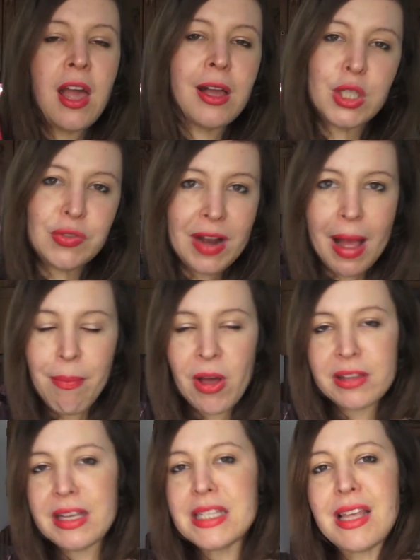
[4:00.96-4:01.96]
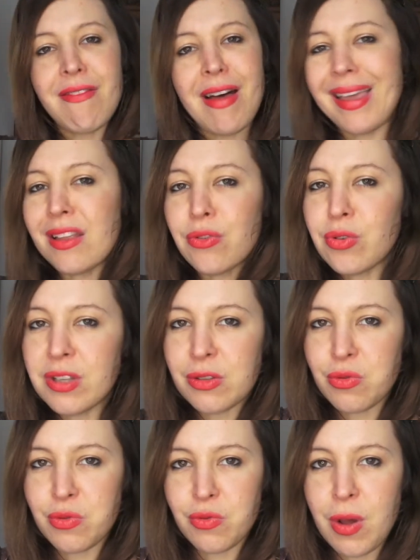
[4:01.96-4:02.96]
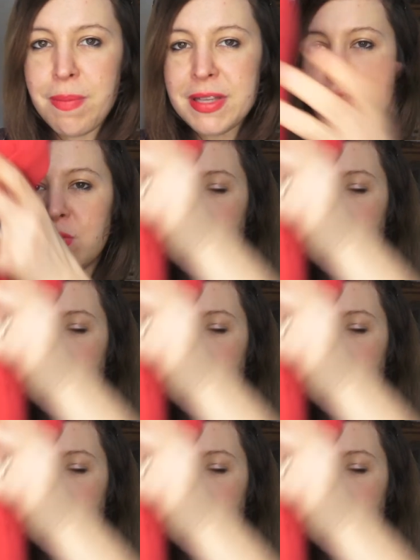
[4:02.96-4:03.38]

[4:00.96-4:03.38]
Quand je vais la porter, ça va rien donner, tu vois, parce que